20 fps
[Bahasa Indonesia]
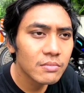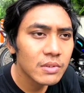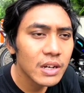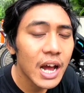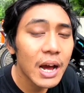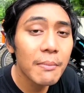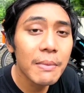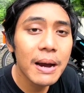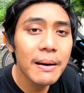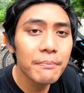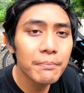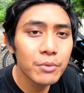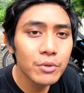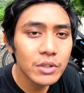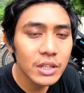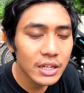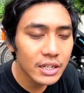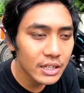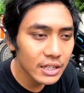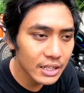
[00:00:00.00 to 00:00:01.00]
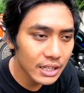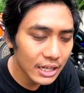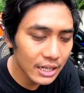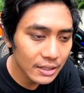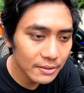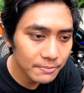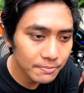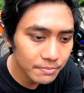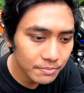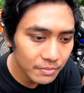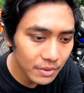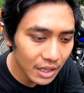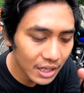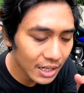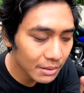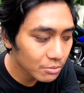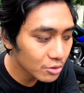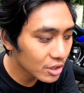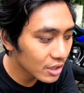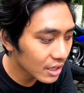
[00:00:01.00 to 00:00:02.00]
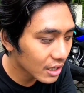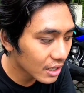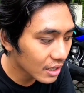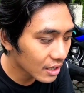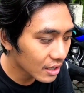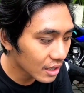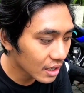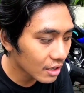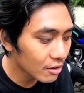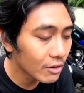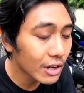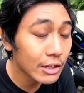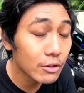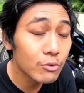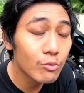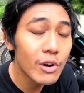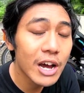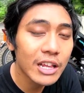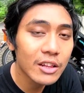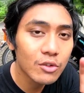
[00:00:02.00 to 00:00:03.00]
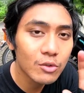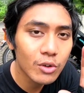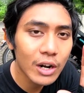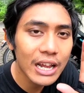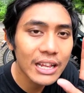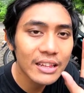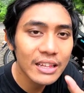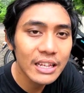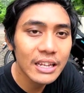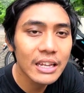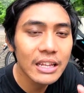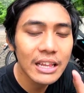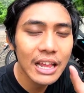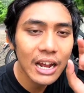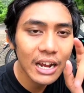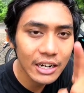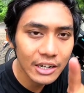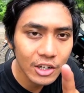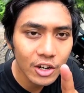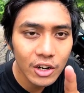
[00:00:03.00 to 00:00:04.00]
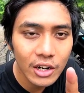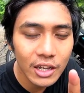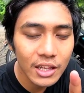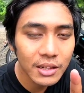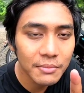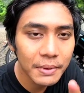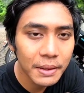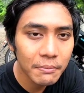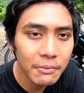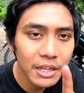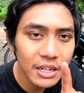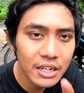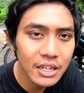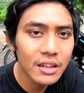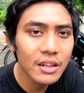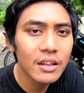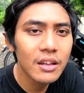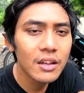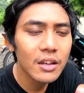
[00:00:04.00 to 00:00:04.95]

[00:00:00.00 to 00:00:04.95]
enggak mampu jadi dia ada bunyi krek krek waktu rantai kita kendor ya teman-teman ingat